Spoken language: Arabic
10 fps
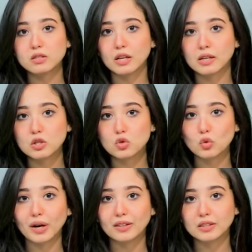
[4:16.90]

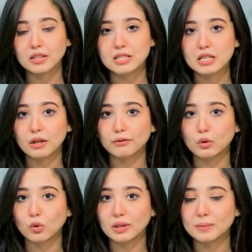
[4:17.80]
تناسب عدد الأسئلة في
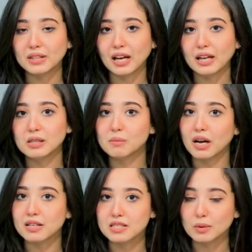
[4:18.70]
كل امتحان
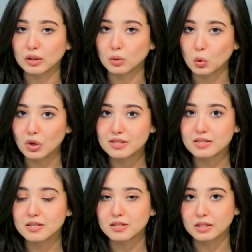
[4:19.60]
مع الزمن المخصص
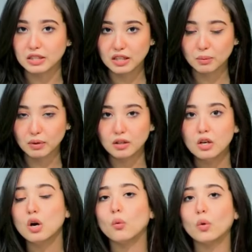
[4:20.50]
مخصص للإجابة
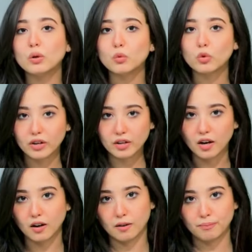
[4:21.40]

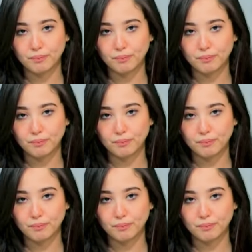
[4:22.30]
والمراجعة